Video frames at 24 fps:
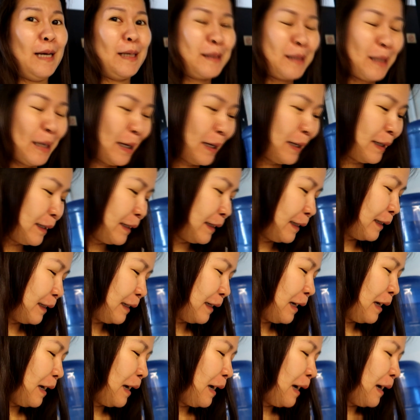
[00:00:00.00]
nasa,
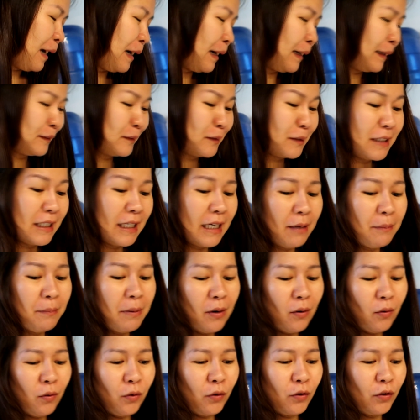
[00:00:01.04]
ano sila,
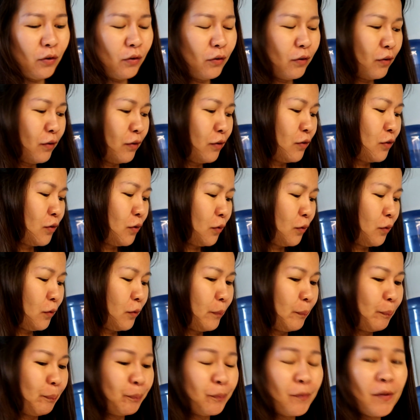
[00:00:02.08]
Bacolod.
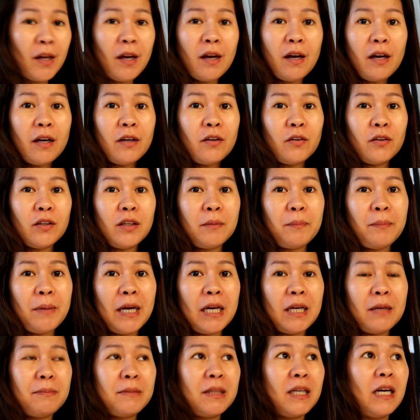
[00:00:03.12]
So, Ayun,
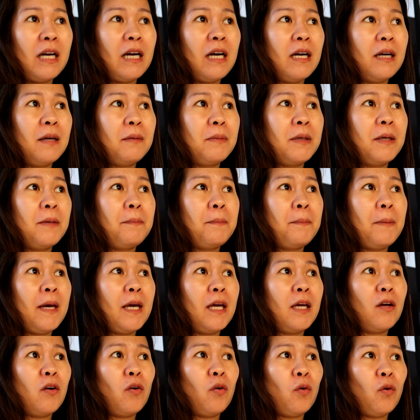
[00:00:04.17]
nagpaalam na nga kami,
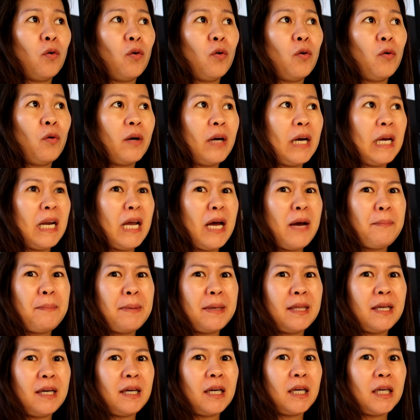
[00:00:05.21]
pero kailangan
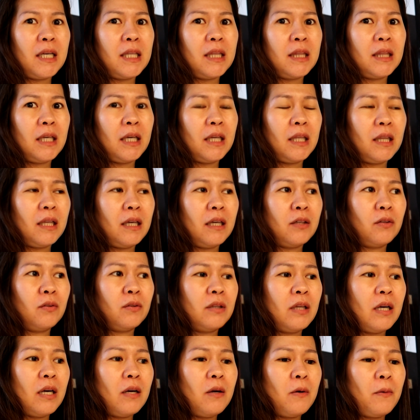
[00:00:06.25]
pa ng written,
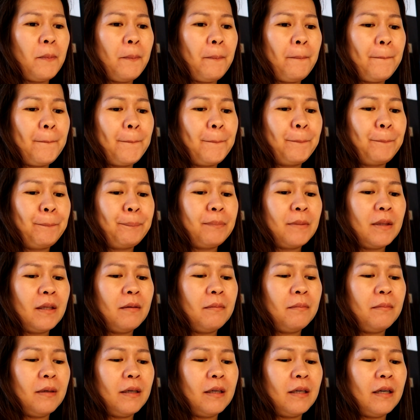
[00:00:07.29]
ano daw,
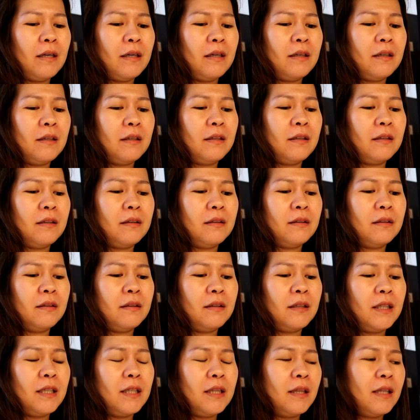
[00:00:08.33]
parang
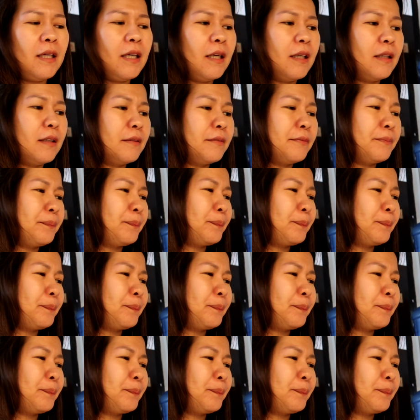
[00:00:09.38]
written